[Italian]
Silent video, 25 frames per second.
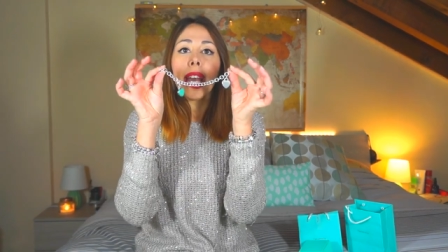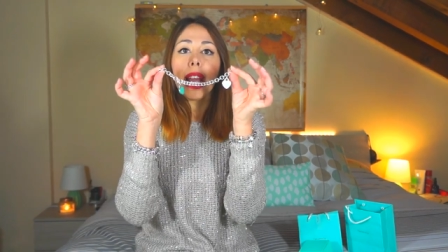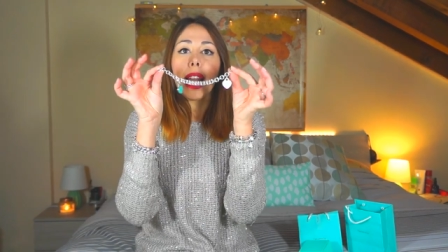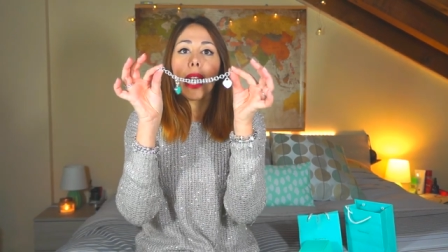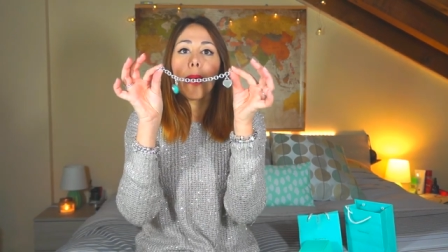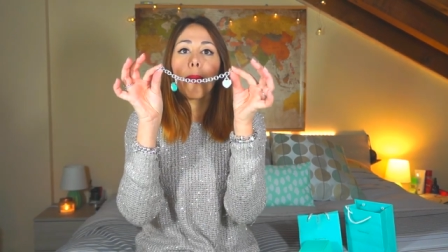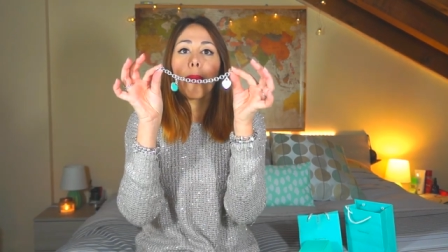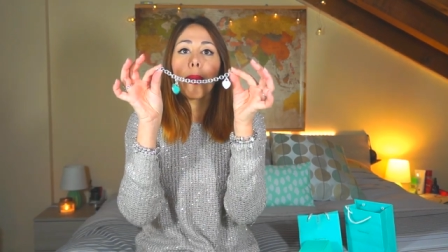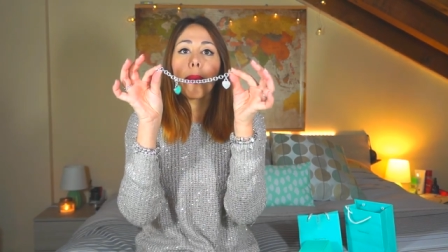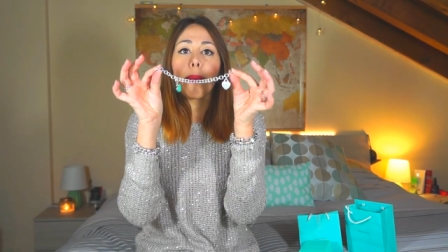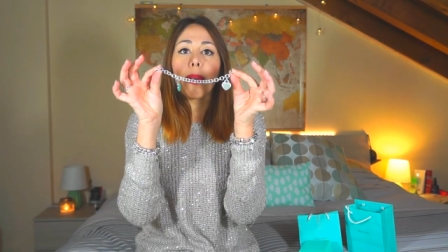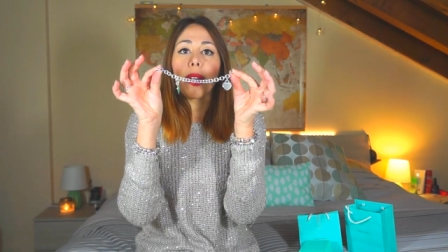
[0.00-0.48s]

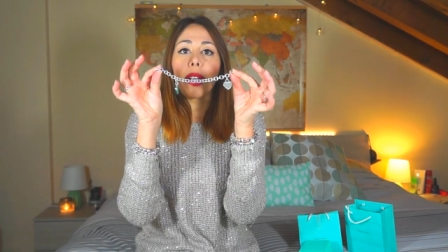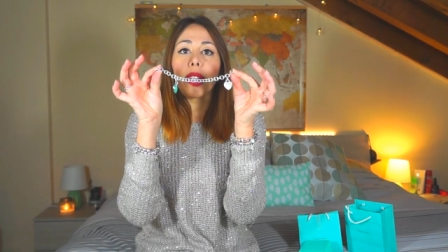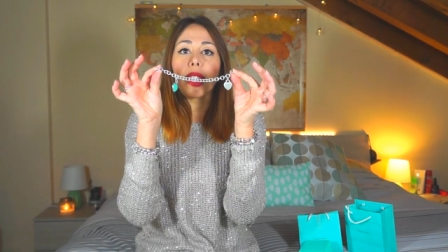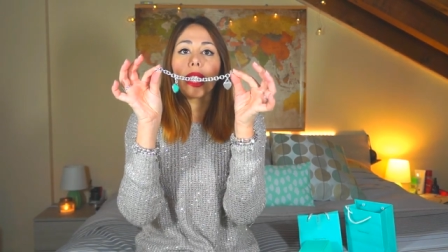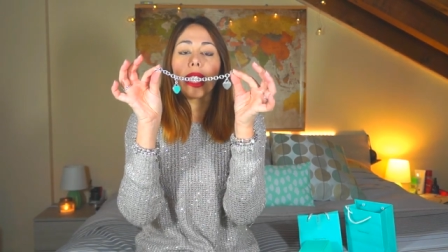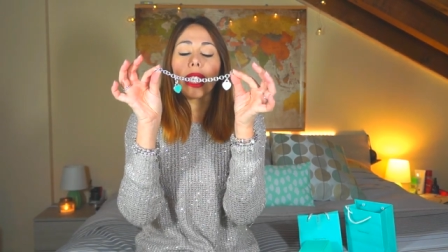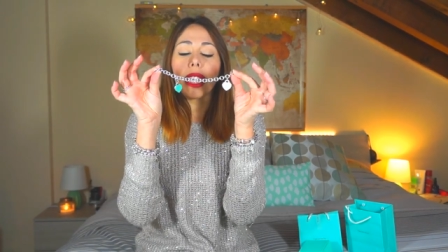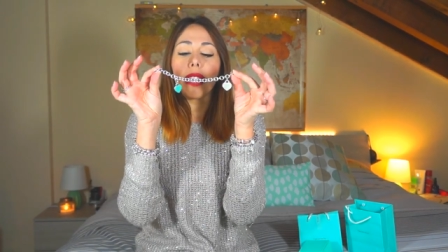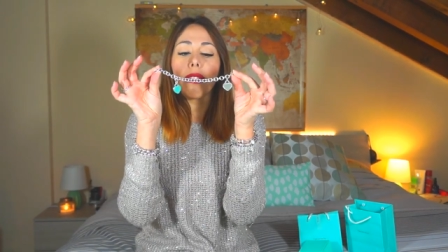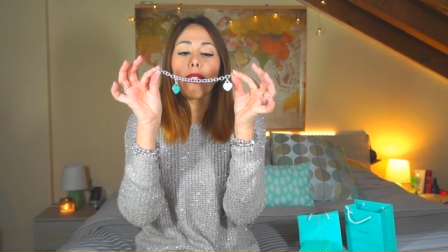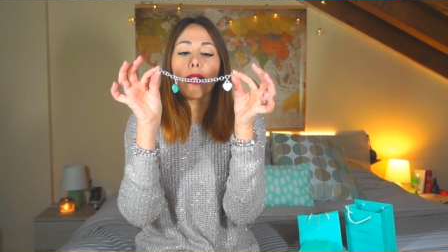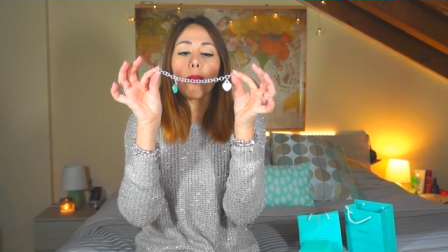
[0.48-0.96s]
La prima
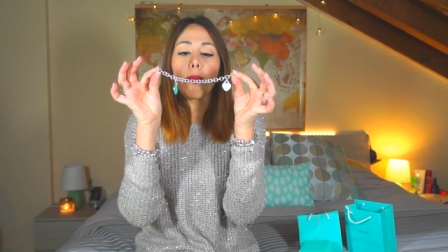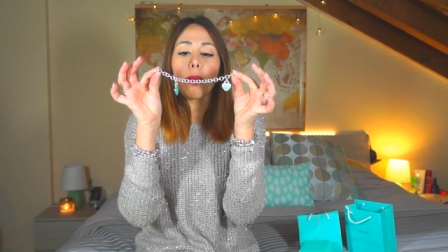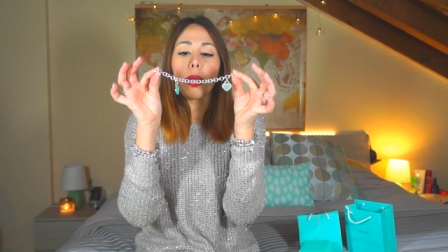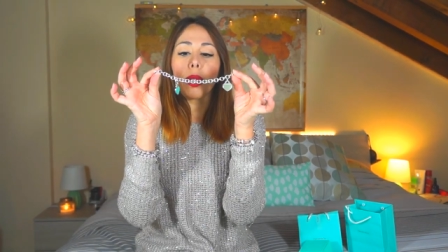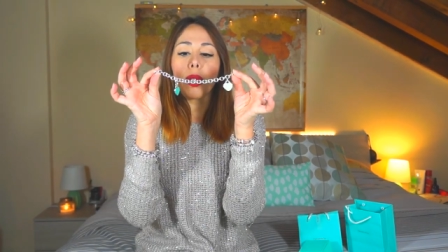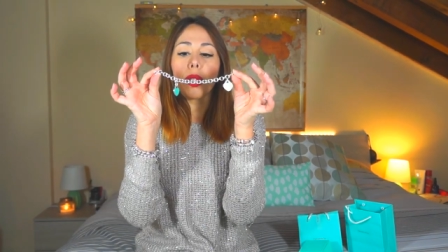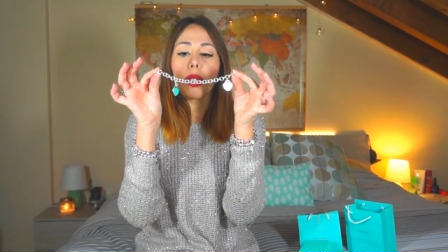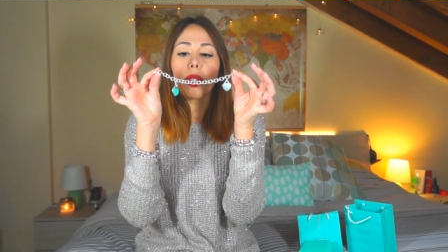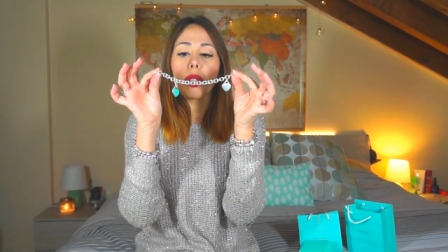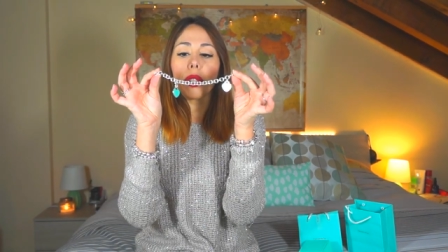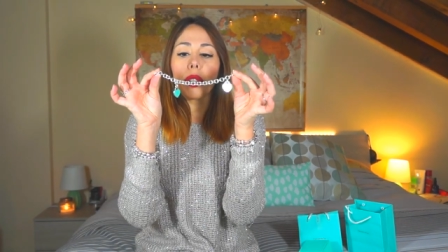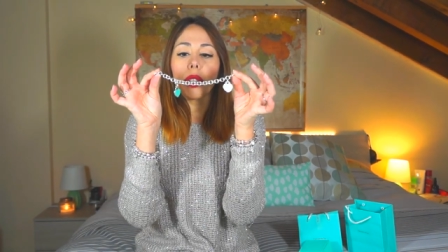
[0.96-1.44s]
cosa che vi
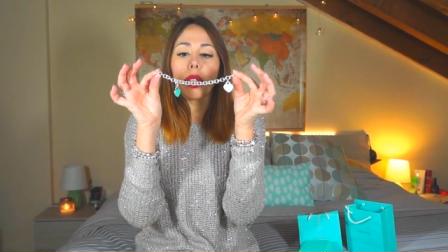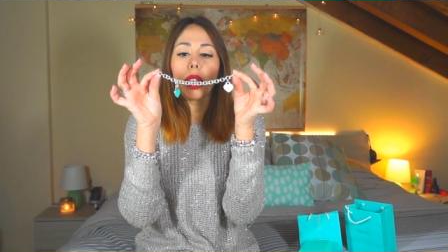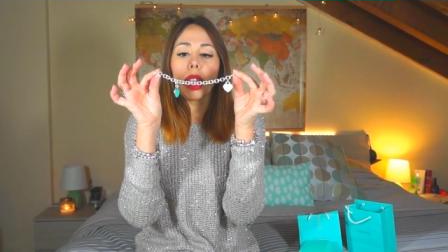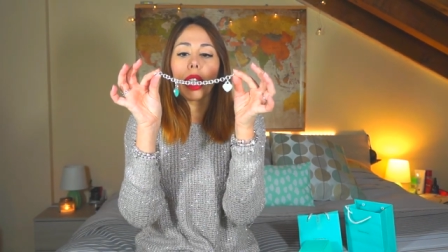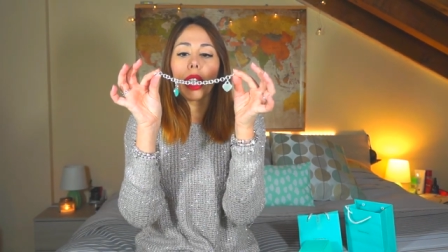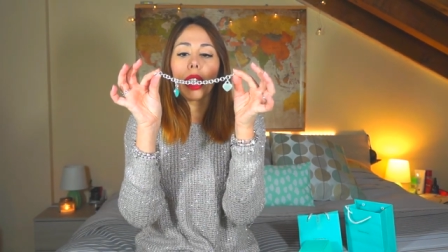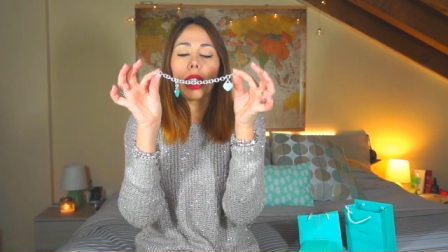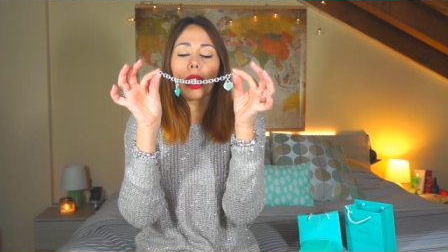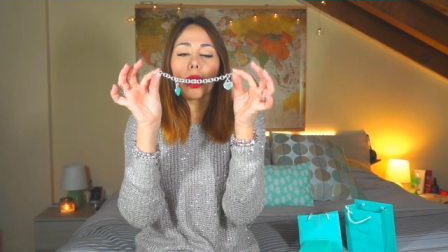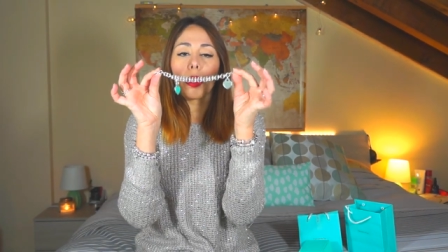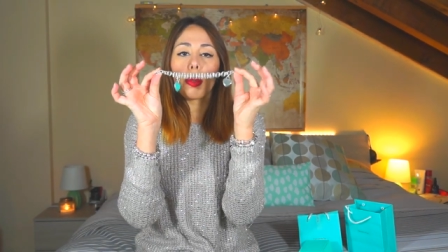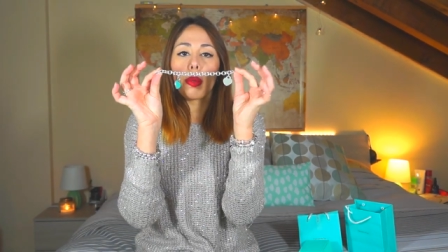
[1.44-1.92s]
mostro
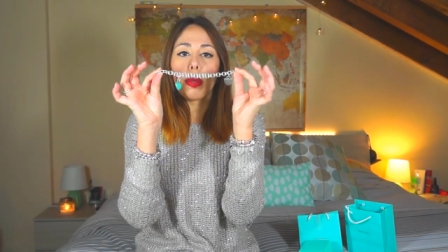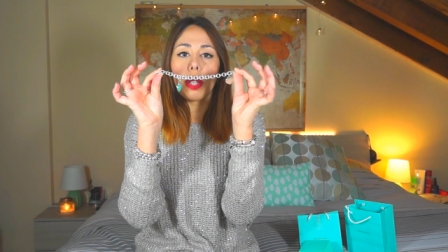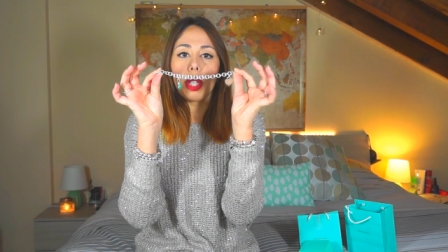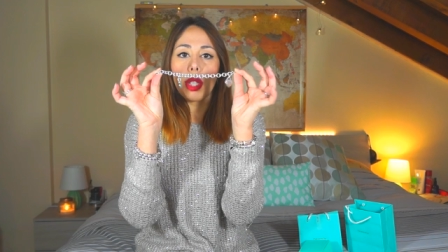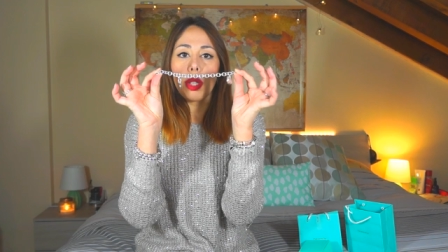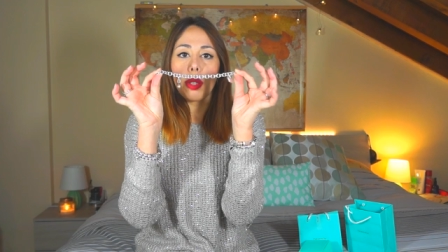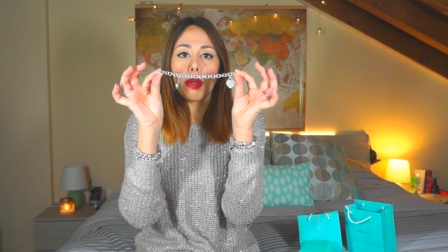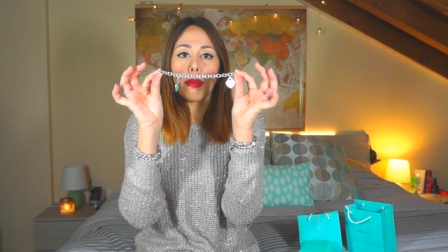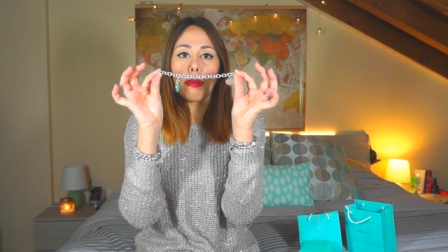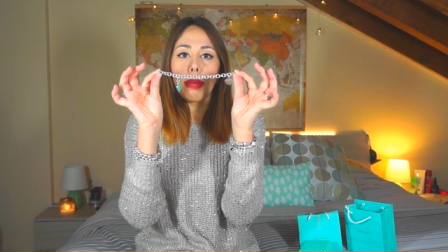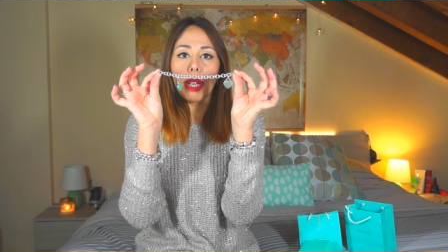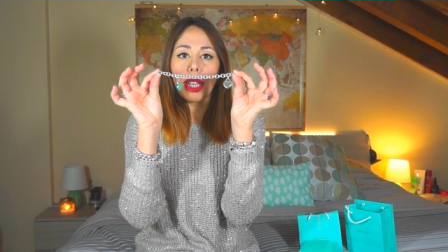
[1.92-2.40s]
è
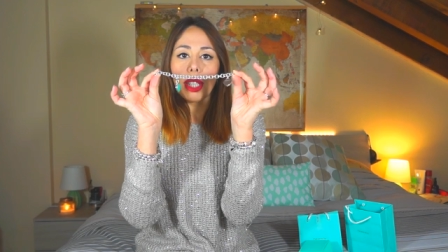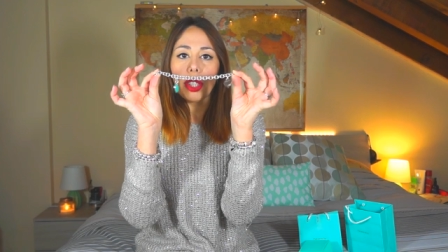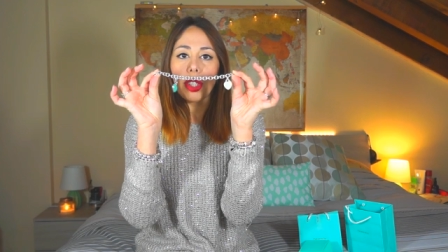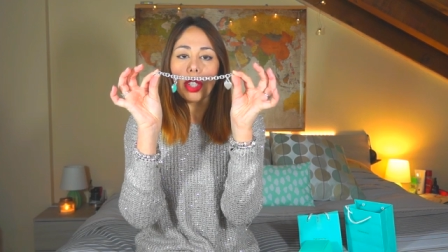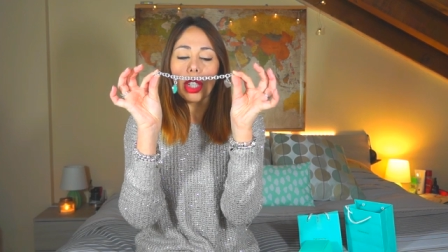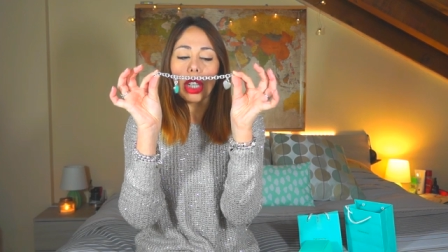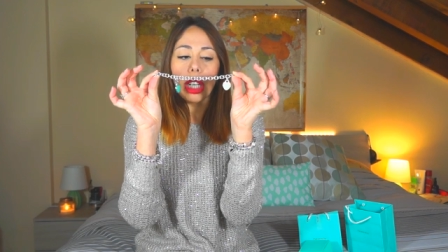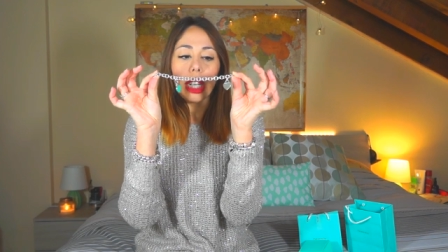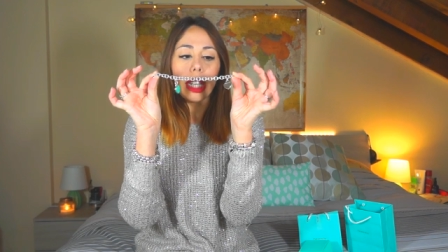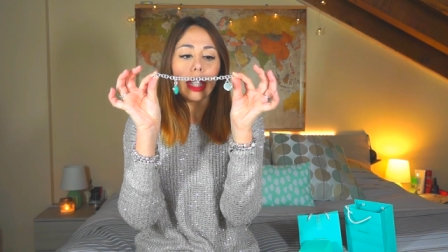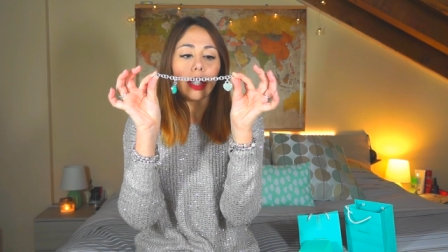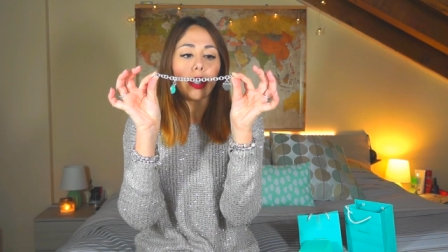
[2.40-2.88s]
questo
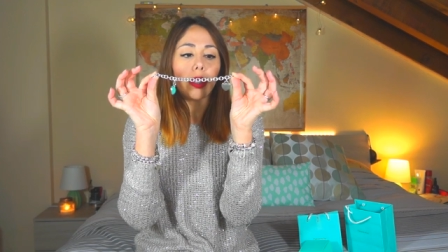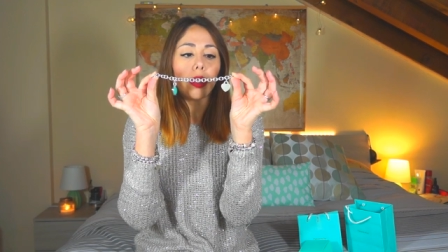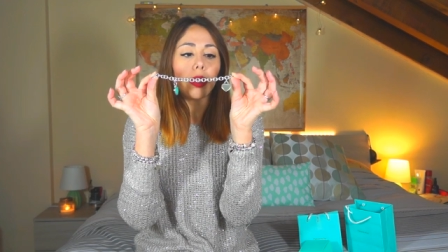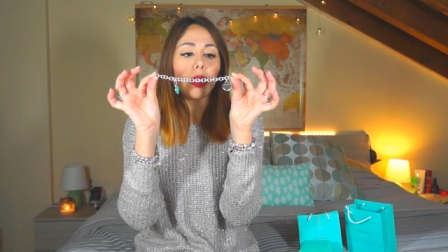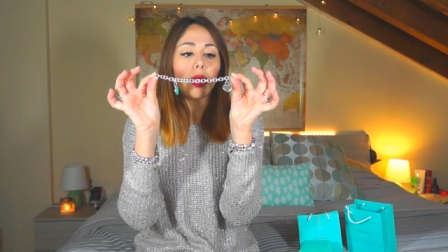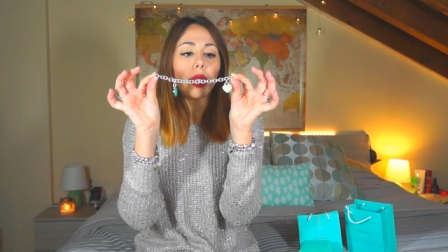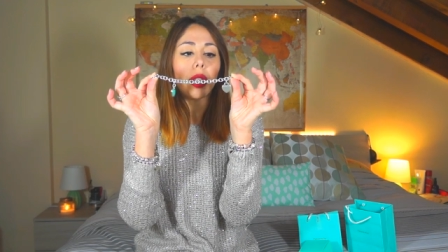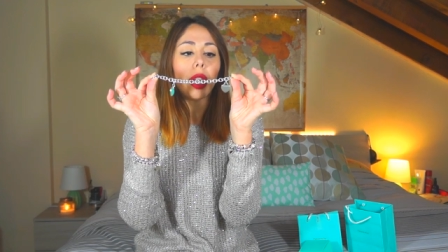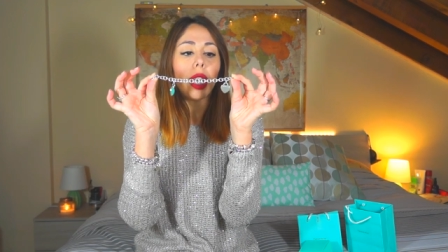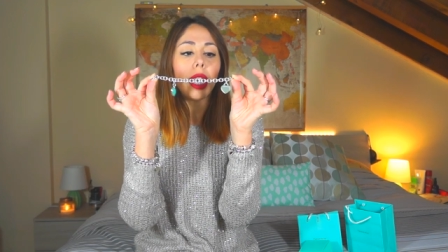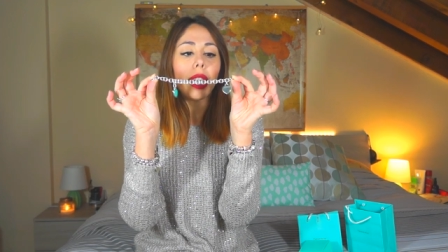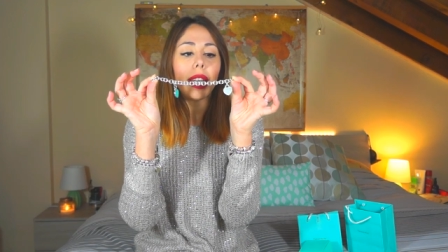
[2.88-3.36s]

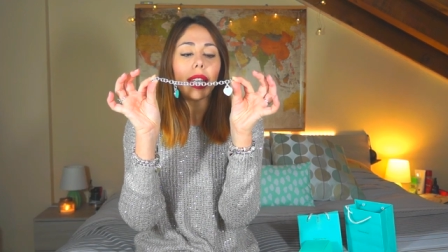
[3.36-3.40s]
braccialetto.